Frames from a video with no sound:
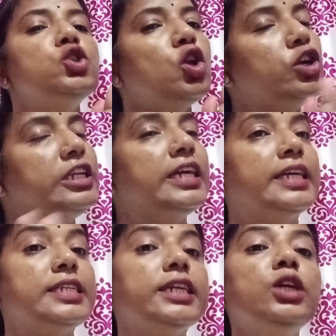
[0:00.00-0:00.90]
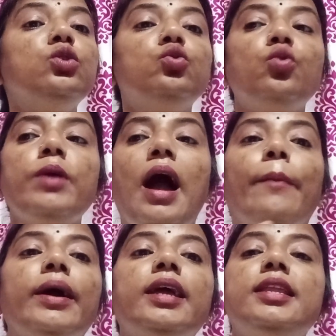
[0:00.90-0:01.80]
চলো ঠিক আছে কিন্তু তুমি
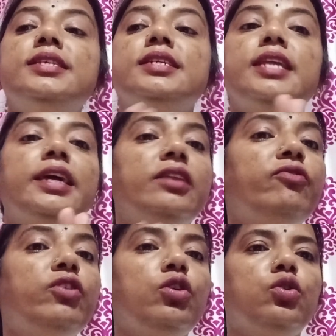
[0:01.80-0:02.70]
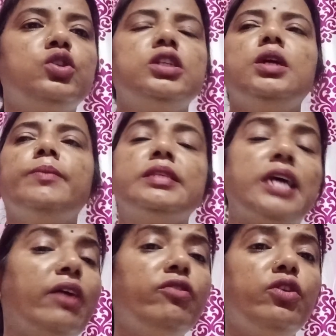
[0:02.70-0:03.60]
আমাকে নিয়ে যে নেগেটিভ ভিডিও করছে কিংবা
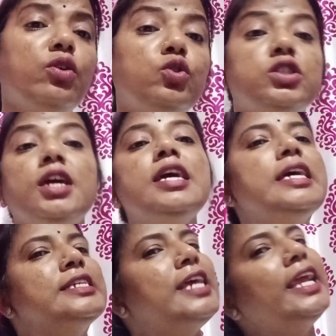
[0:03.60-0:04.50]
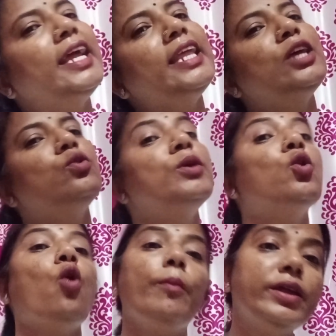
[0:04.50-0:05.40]
যাই ভিডিও করছে সেইখানে গিয়ে তুমি
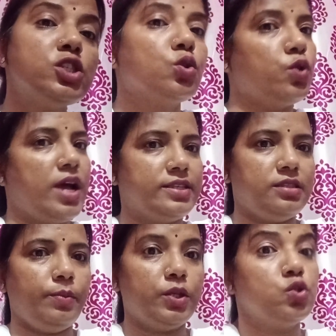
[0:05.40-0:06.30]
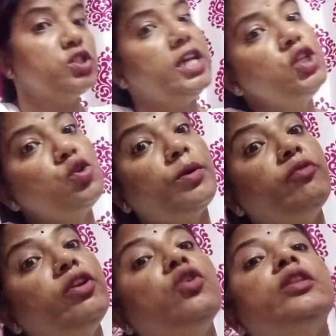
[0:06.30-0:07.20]
কমেন্টস করে আসতে পারছো সেই সময়
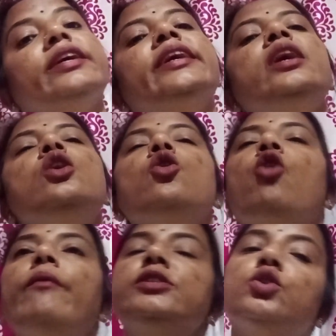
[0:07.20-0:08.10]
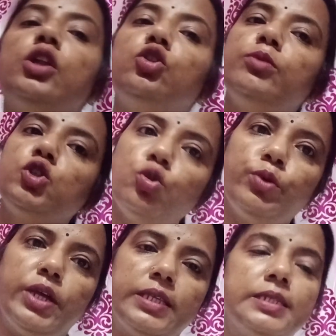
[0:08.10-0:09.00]
ভিডিও দেখে কমেন্টস করার তোমার
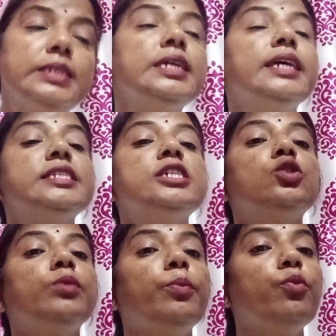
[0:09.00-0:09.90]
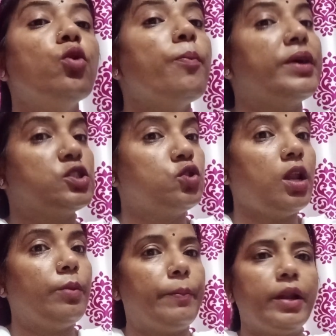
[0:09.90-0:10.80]
সময় আছে ঠিক আছে সেটা তোমার পুরো
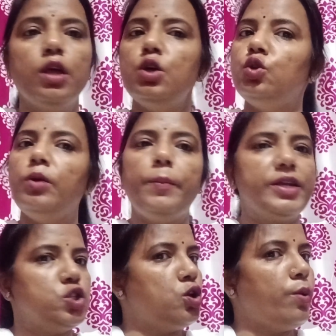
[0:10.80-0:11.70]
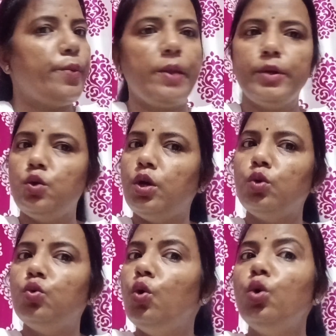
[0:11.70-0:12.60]
পার্সোনাল ব্যাপার তোমার পার্সোনাল ব্যাপারে আমার ঢোকার
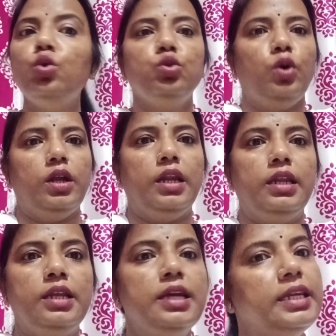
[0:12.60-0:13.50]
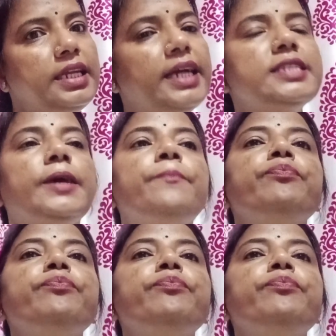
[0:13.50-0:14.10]
কোনো দরকার নেই ঠিক আছে